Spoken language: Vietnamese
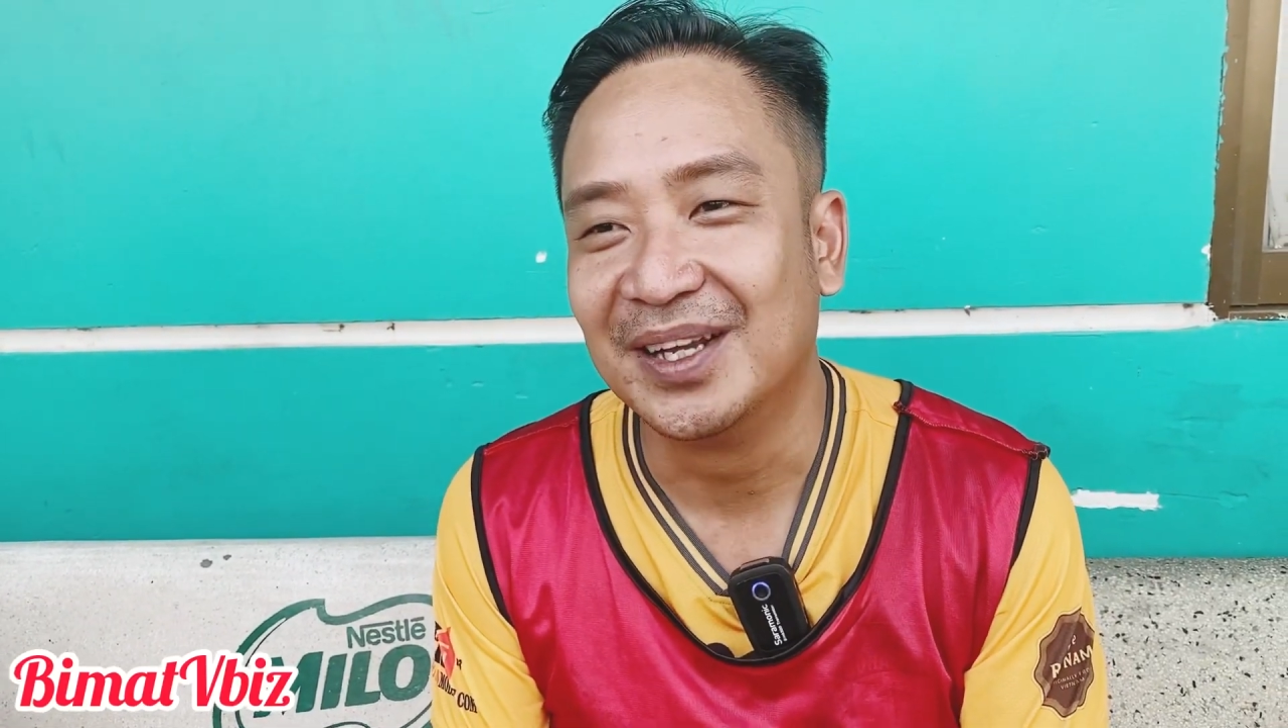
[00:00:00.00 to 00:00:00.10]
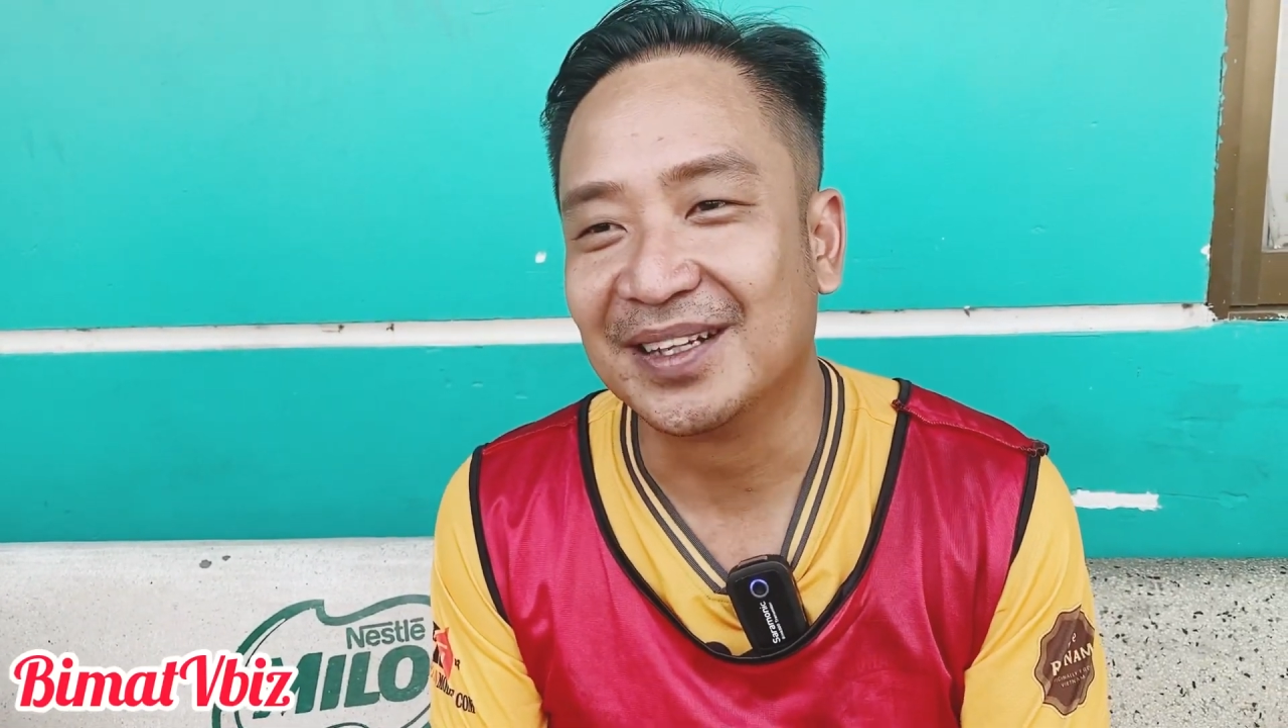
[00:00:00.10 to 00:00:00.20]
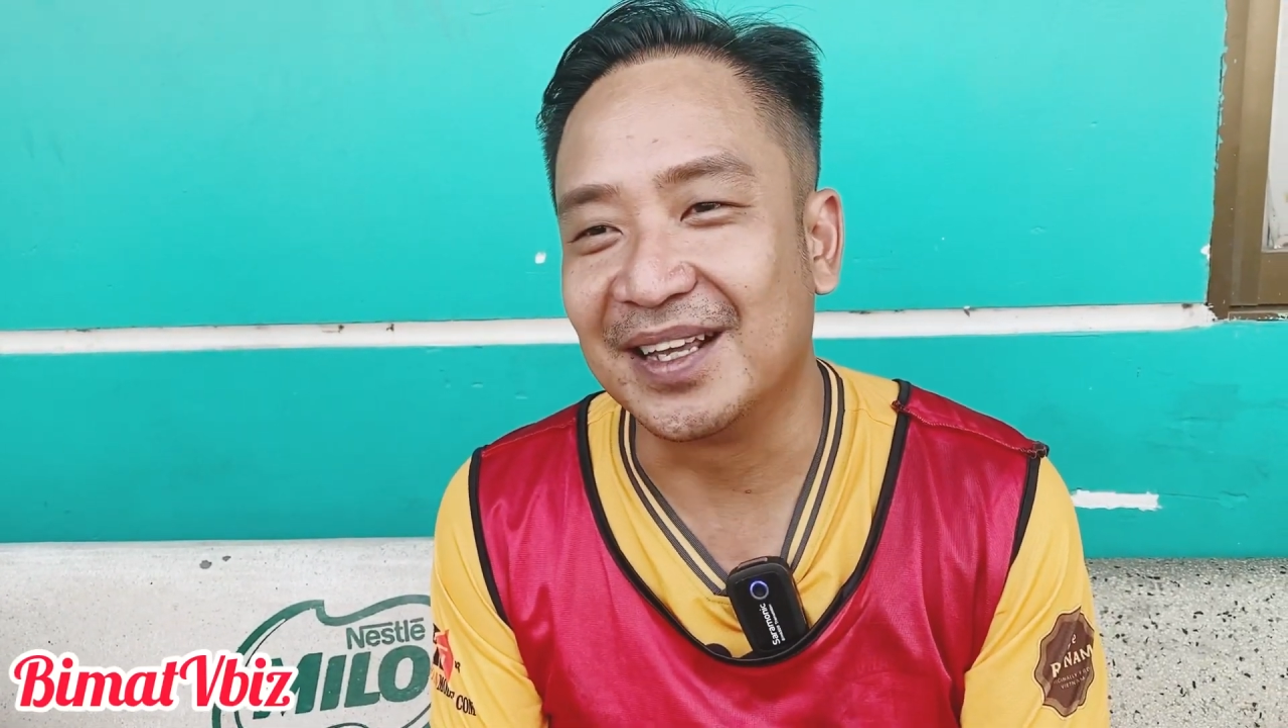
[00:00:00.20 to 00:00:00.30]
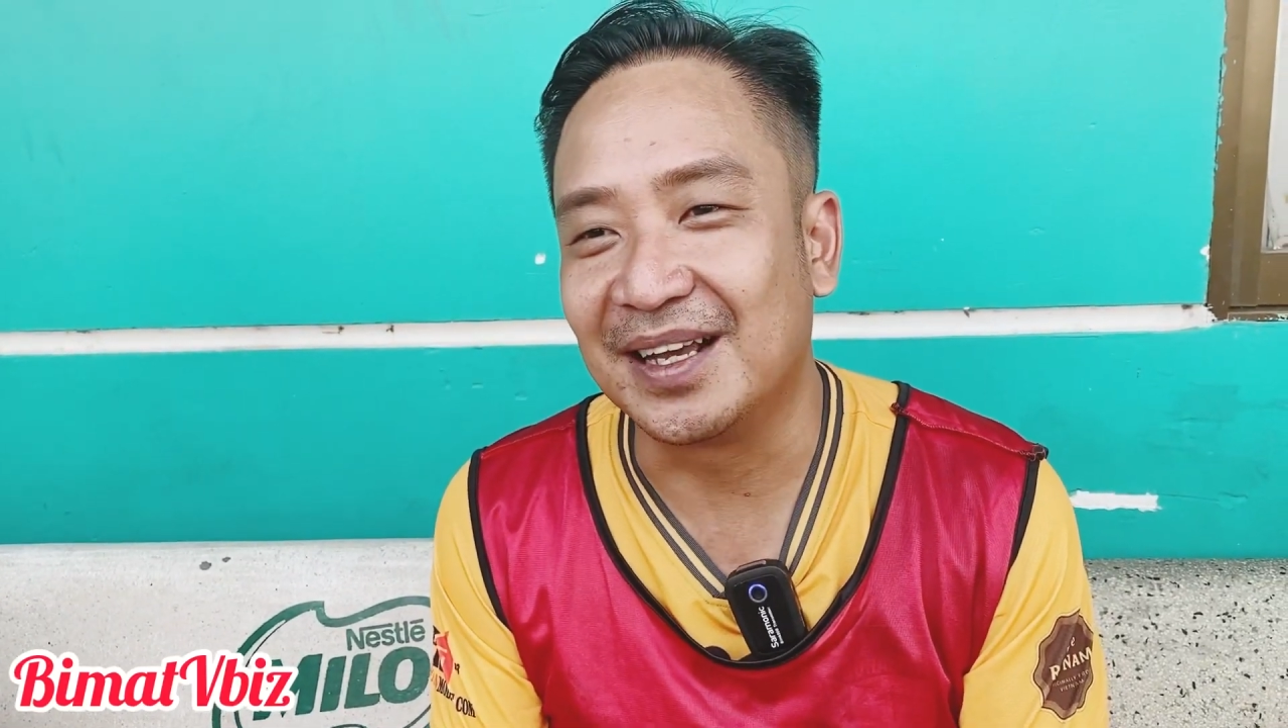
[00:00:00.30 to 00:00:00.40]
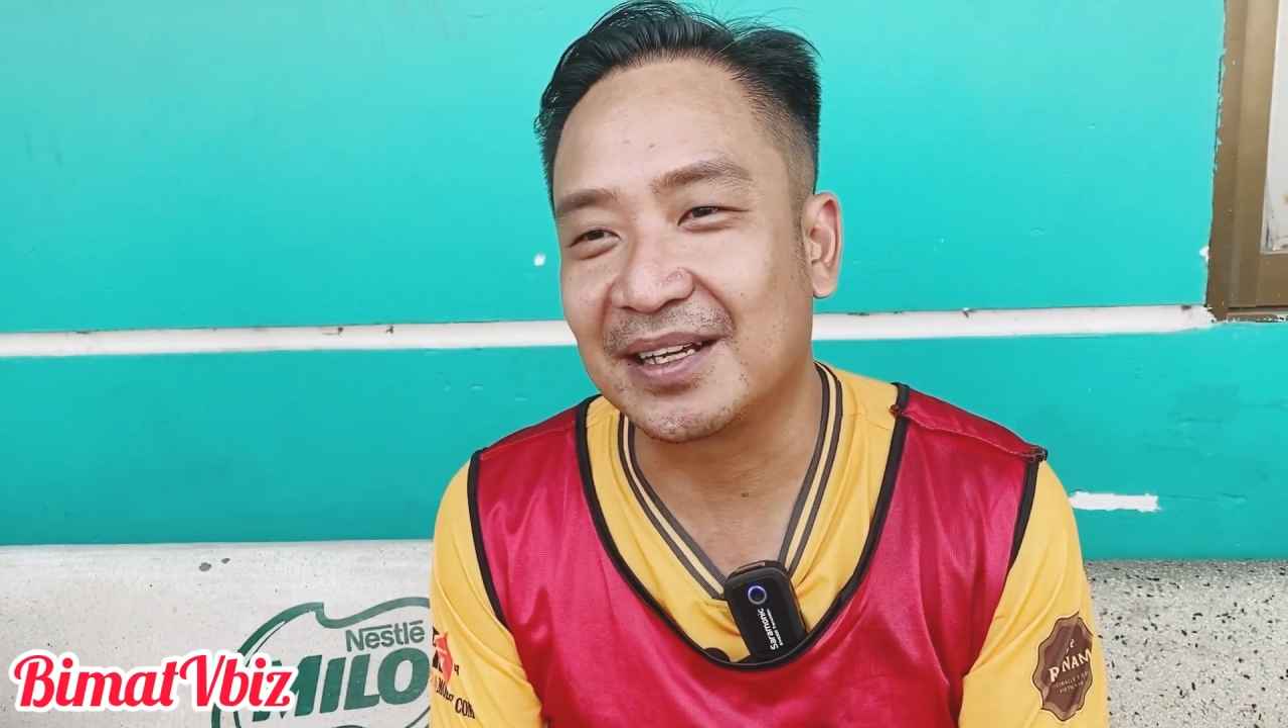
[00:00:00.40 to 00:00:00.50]

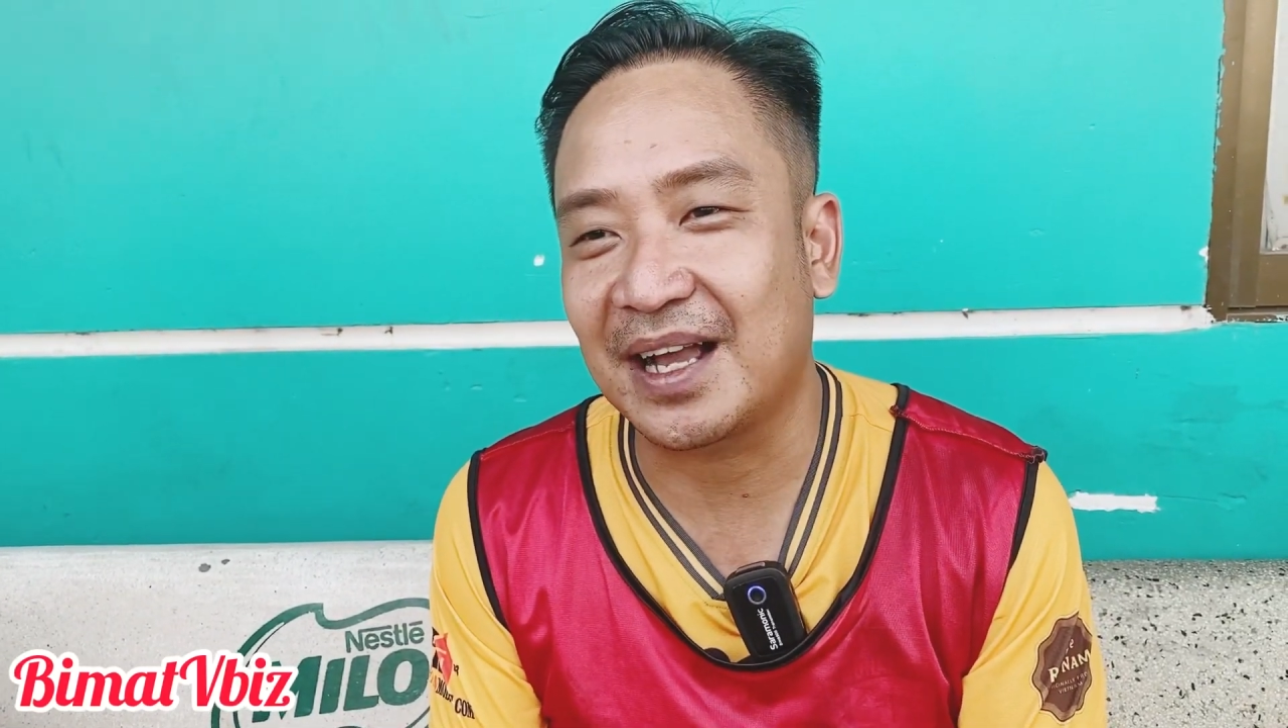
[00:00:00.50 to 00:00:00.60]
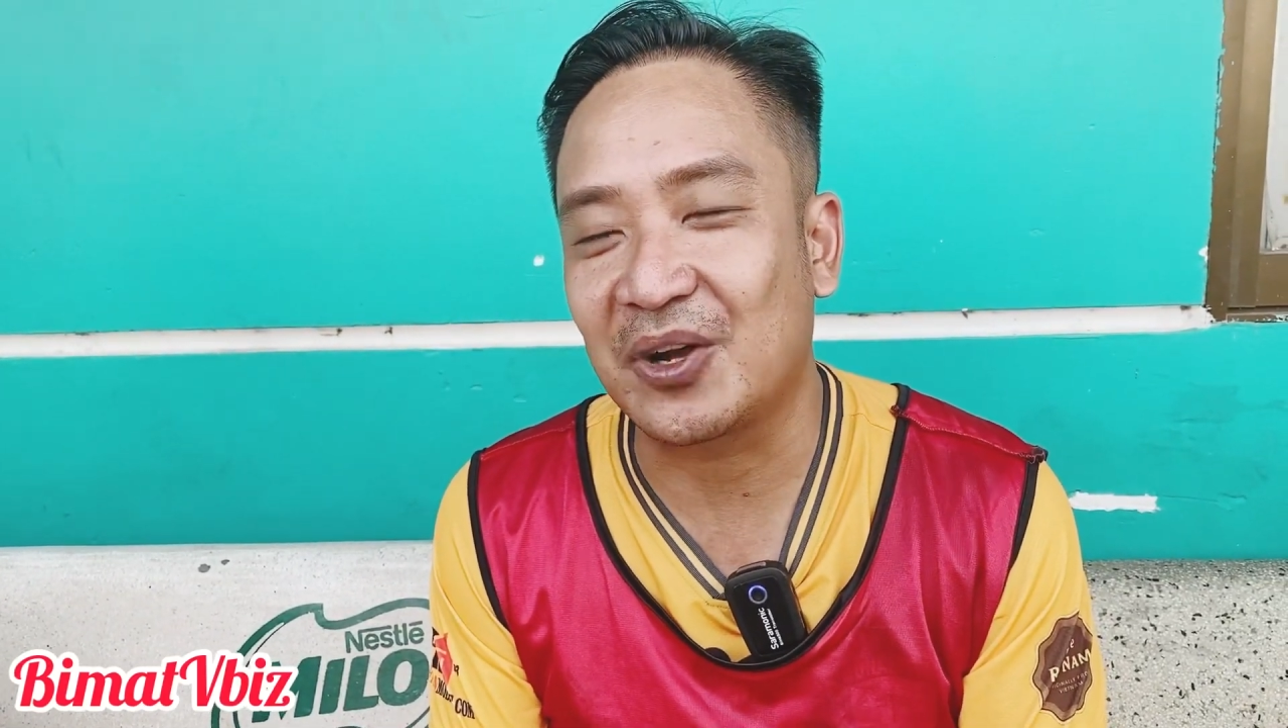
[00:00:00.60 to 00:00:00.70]
thì các